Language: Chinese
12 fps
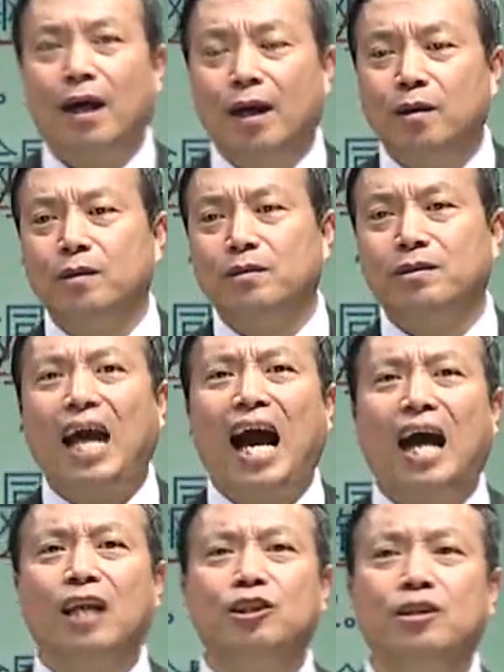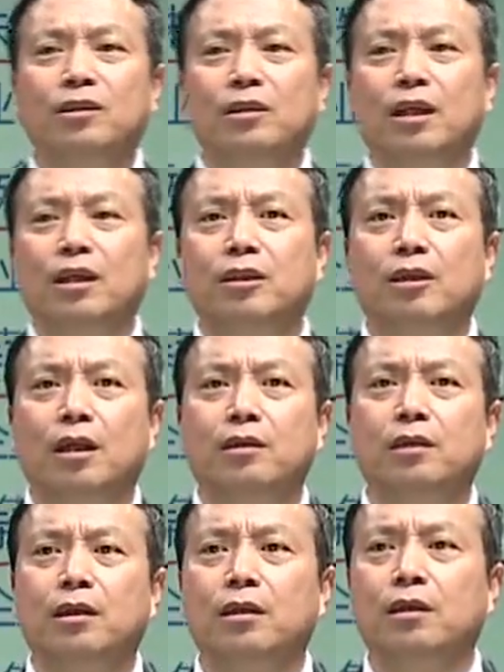还有大型的一些
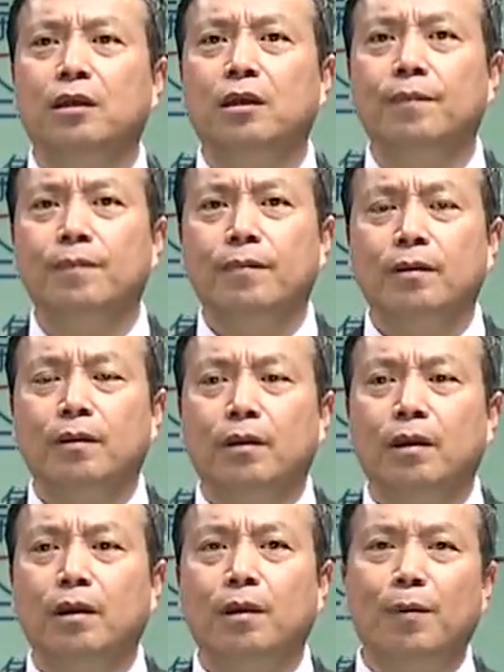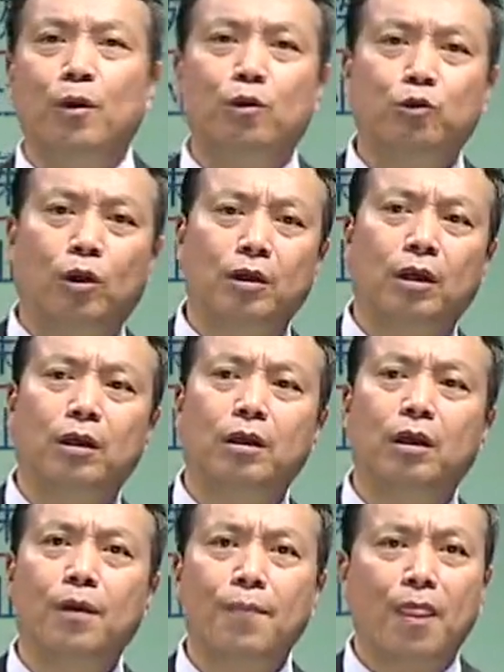这个。比如说这
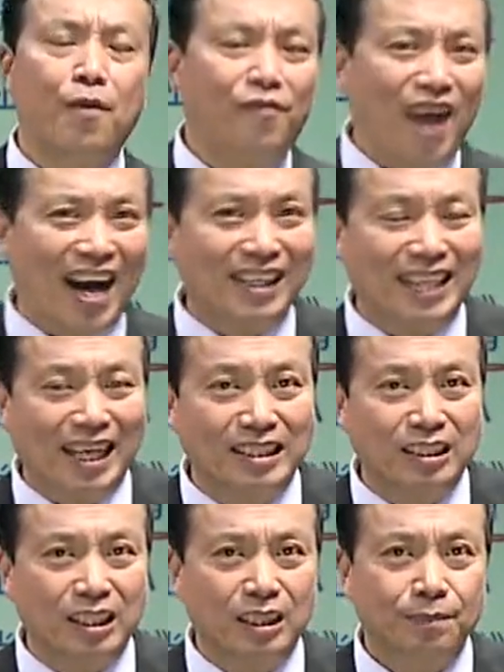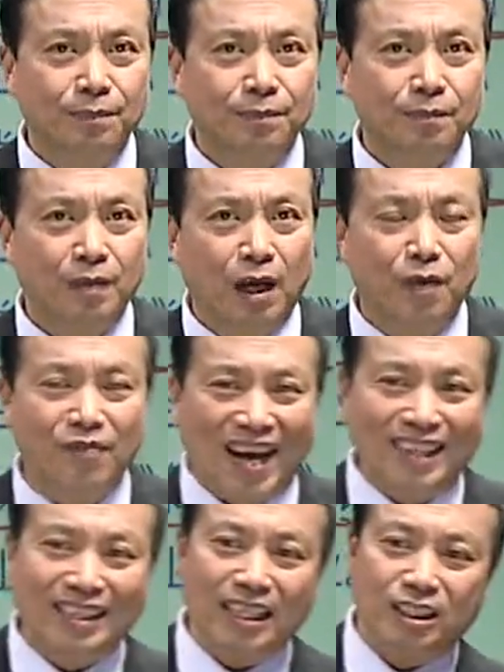个发电机，
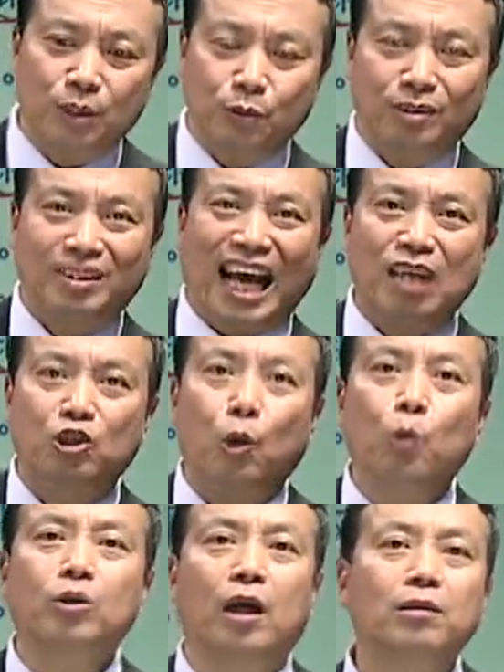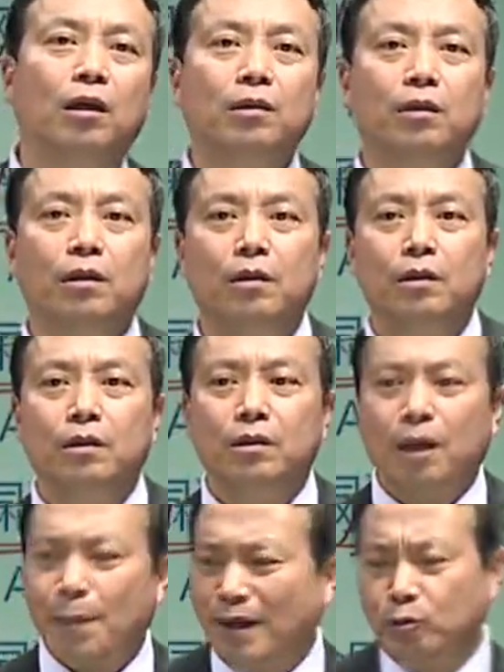发电机用大轴承等等，
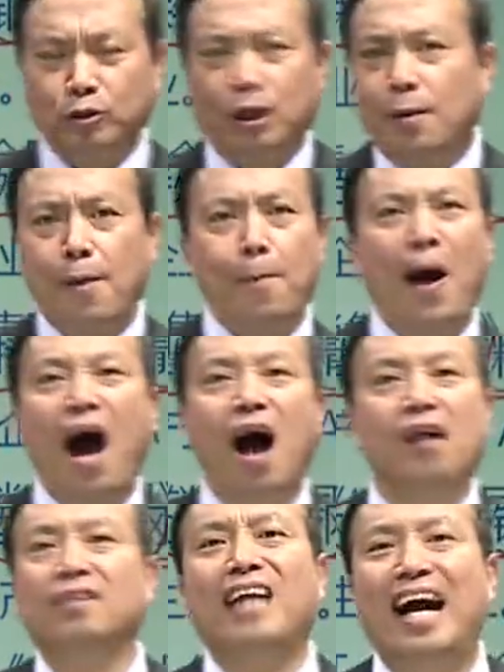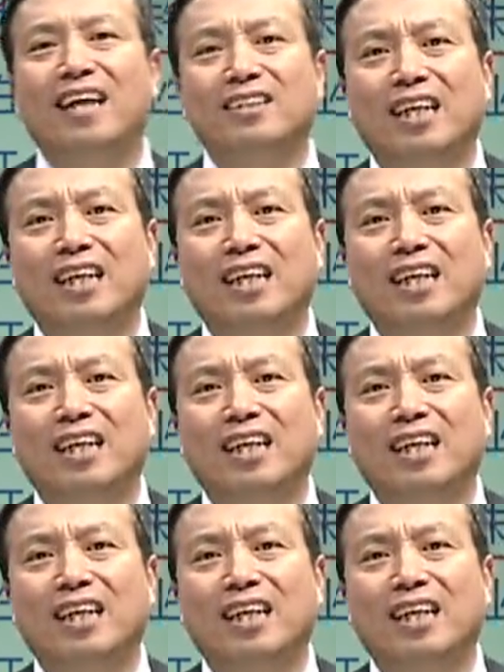一般都特别庞大。